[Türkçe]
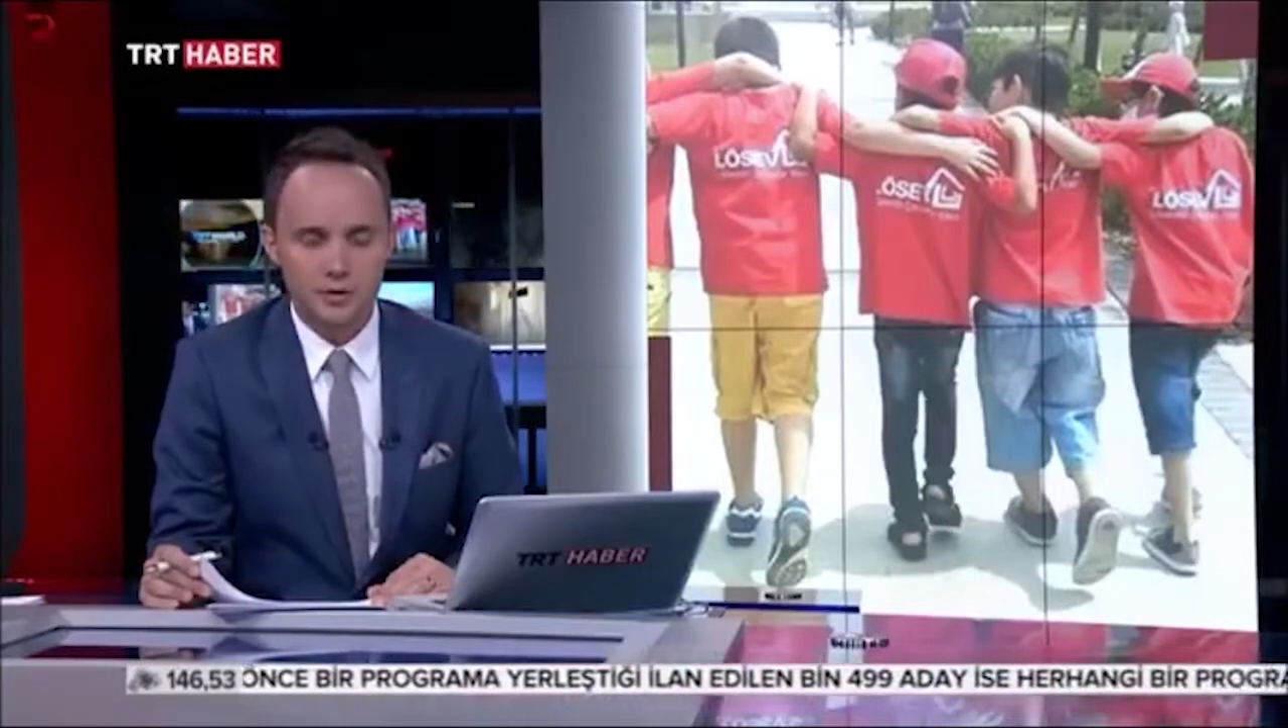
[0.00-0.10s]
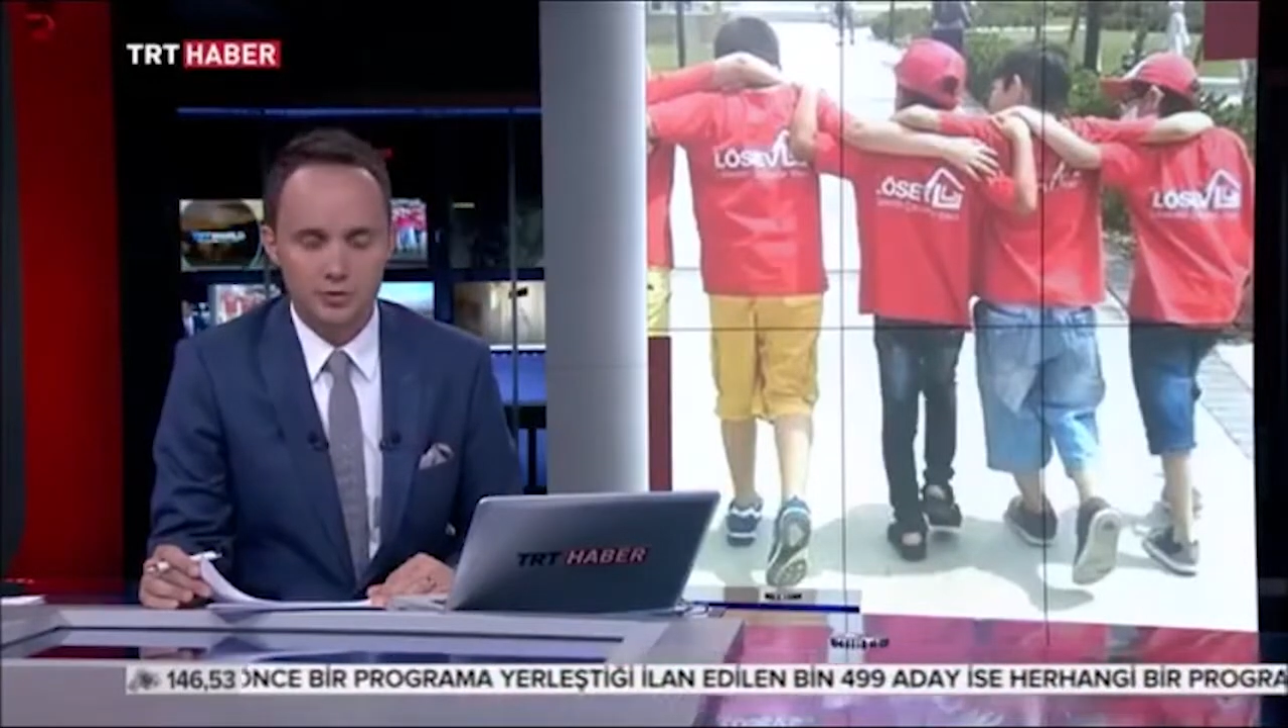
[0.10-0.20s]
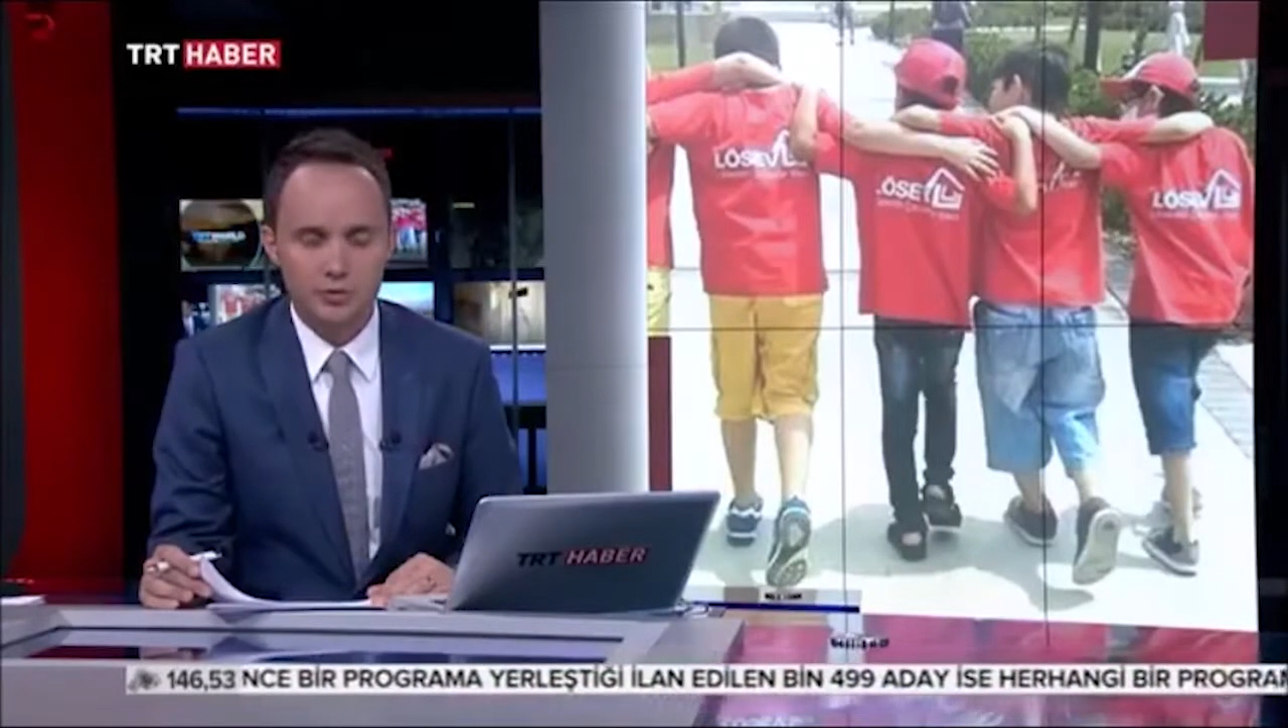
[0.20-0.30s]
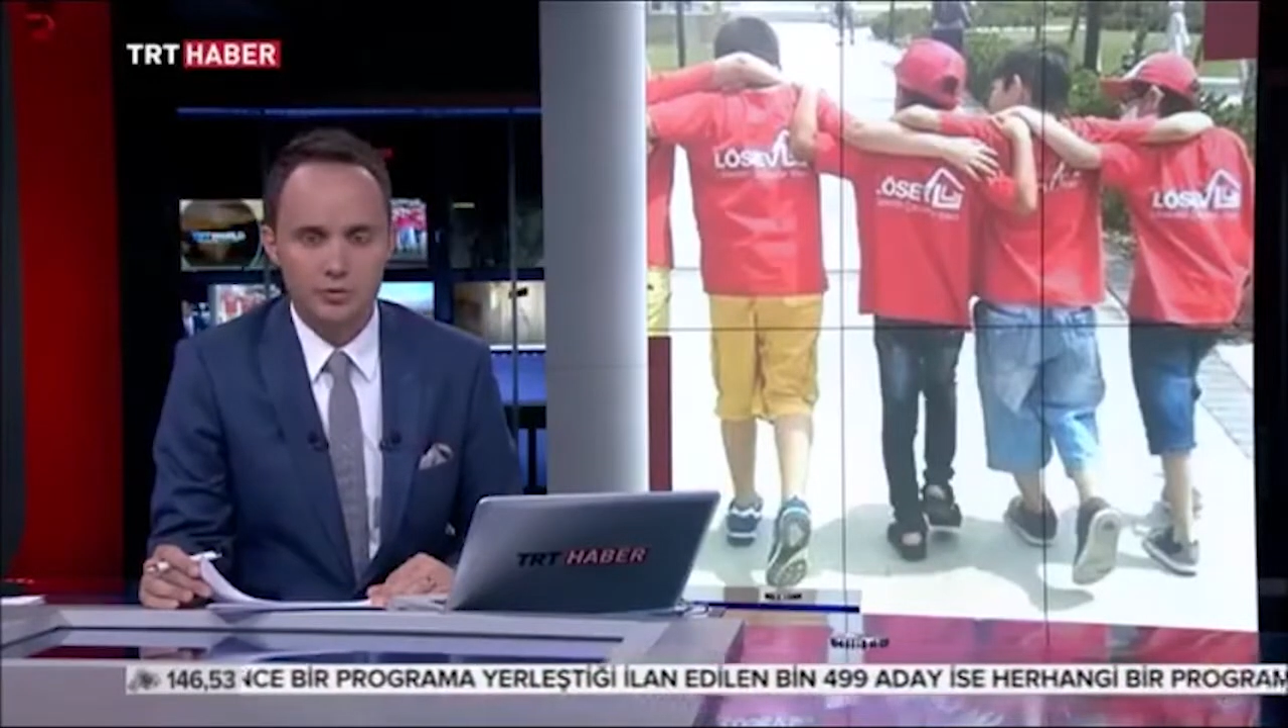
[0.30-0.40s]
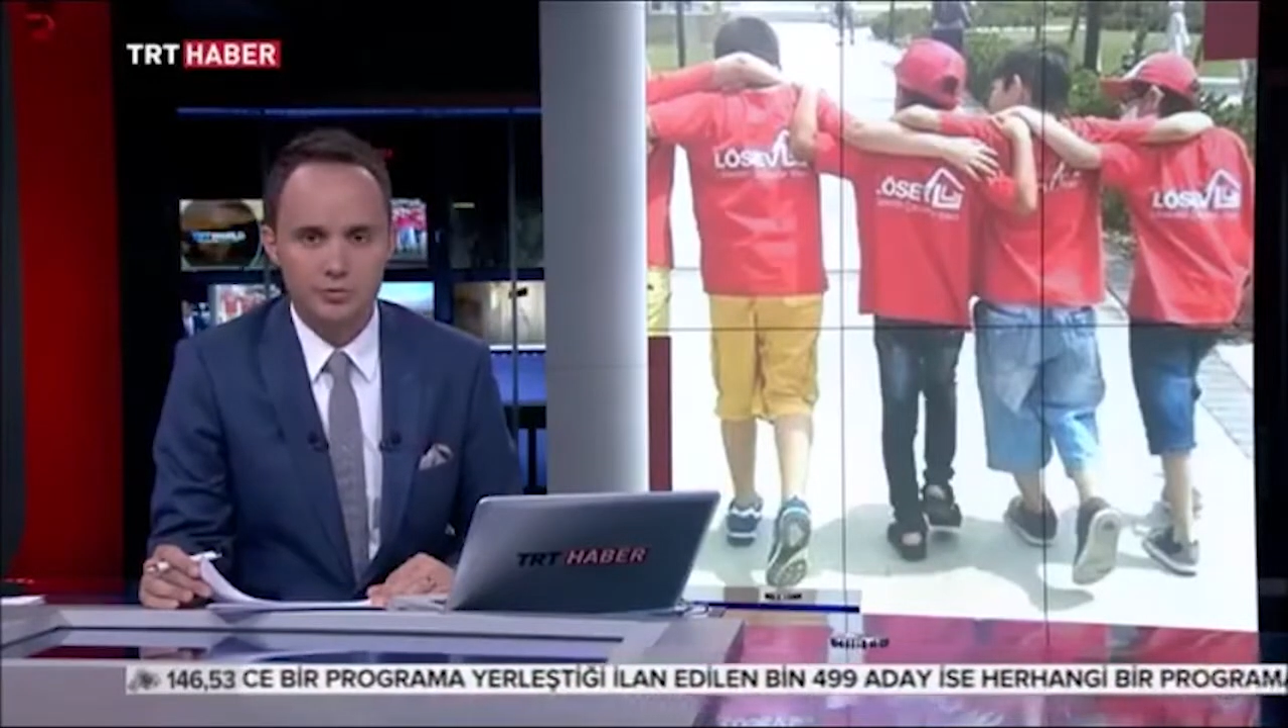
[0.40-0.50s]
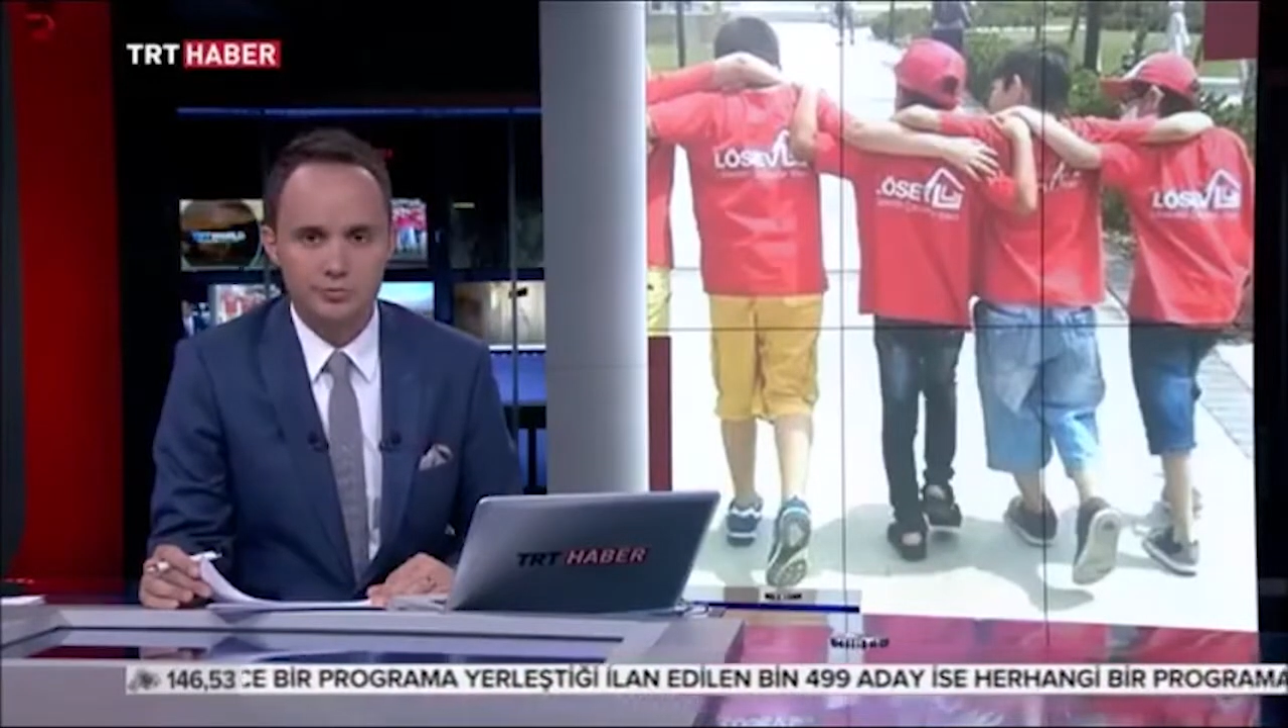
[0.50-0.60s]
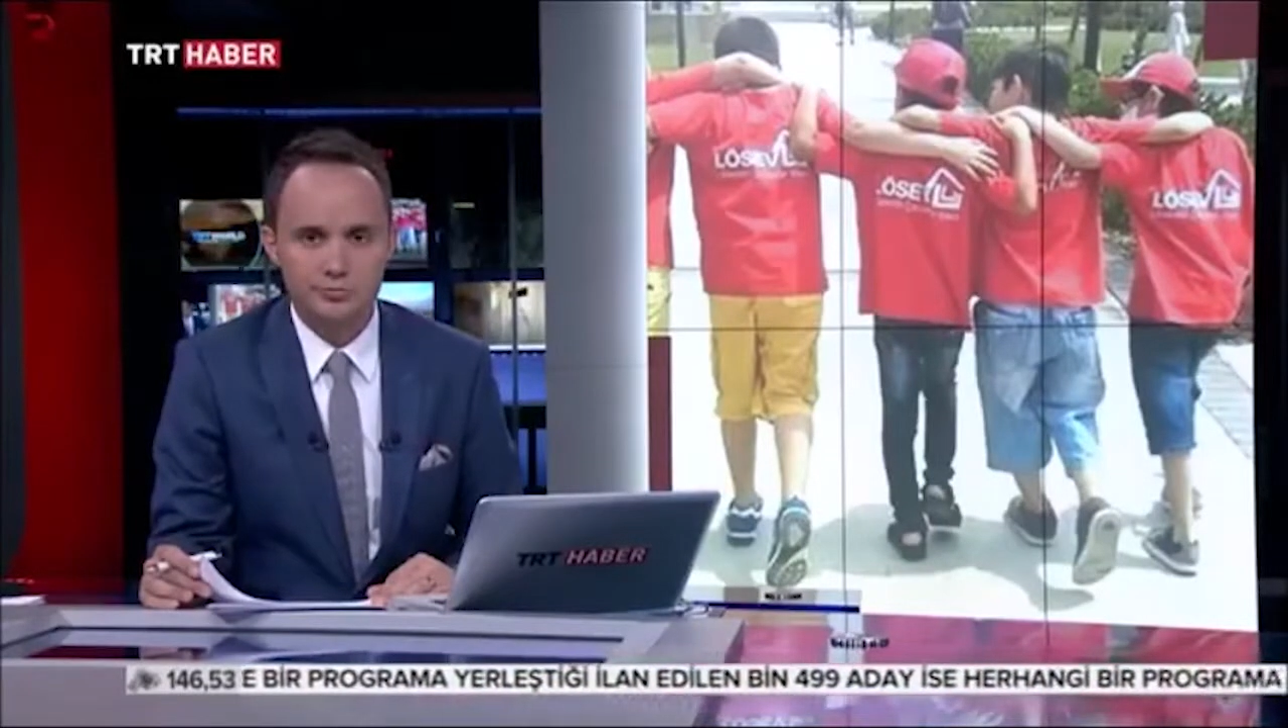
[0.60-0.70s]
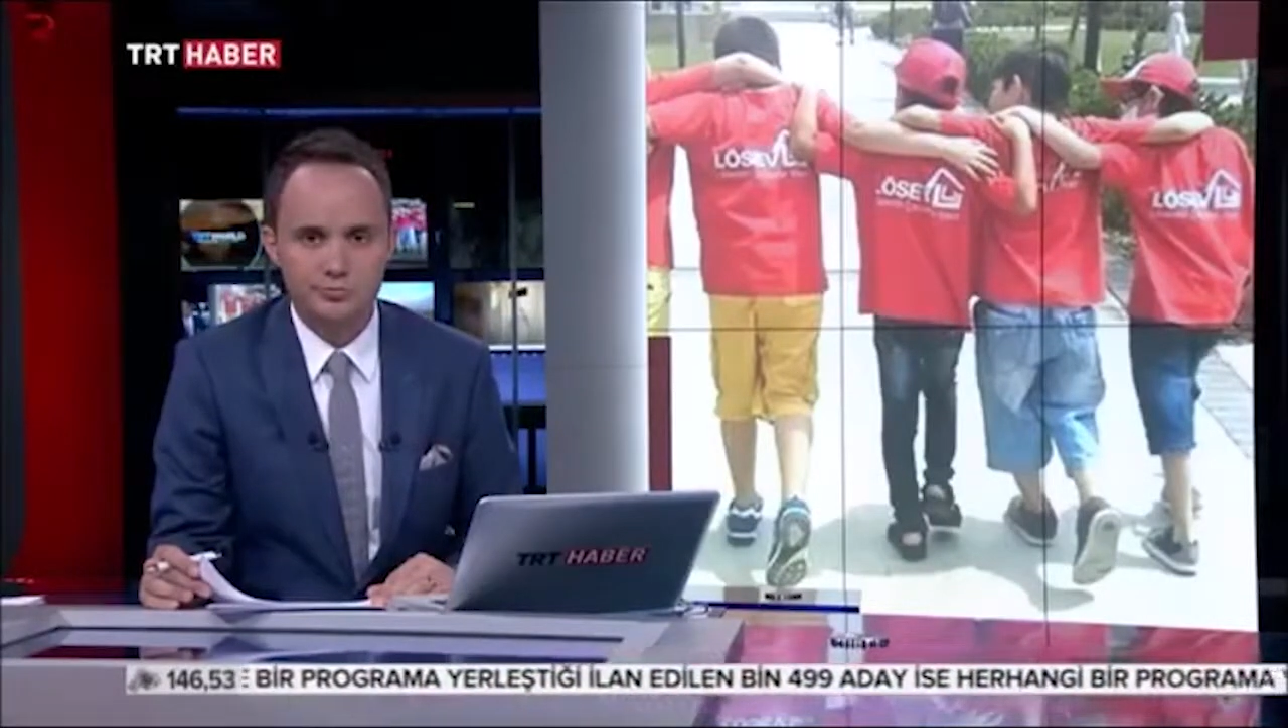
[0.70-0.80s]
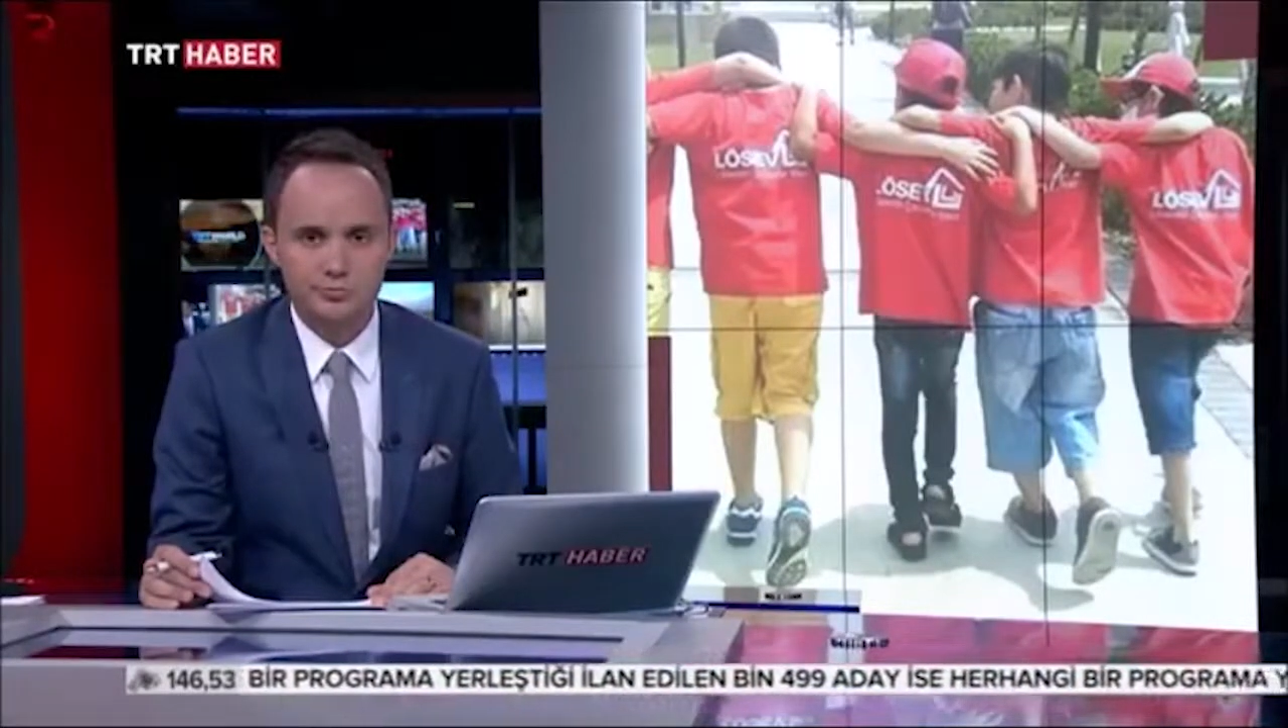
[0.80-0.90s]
bekliyor.